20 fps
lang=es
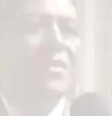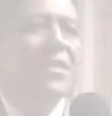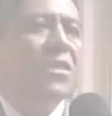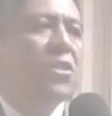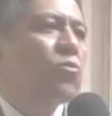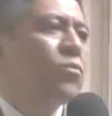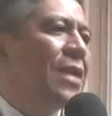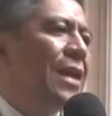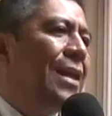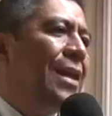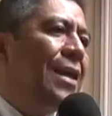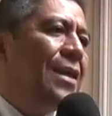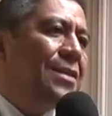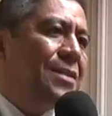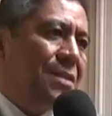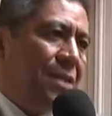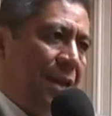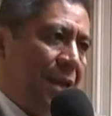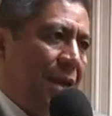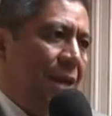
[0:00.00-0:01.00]
Si una ley
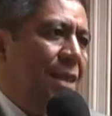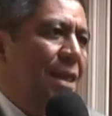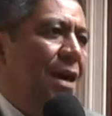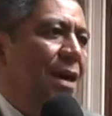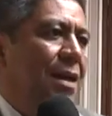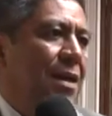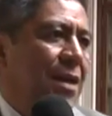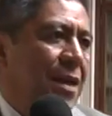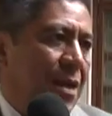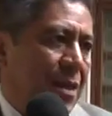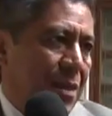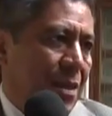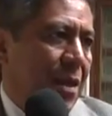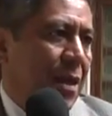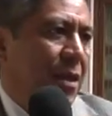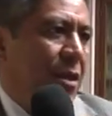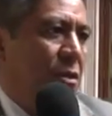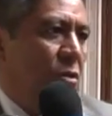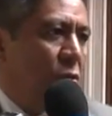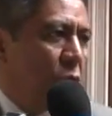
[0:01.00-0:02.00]
se queda
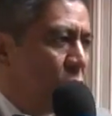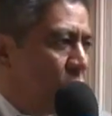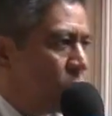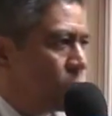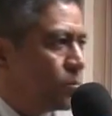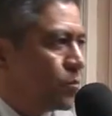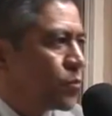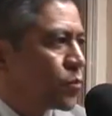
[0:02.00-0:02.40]
quieta y no,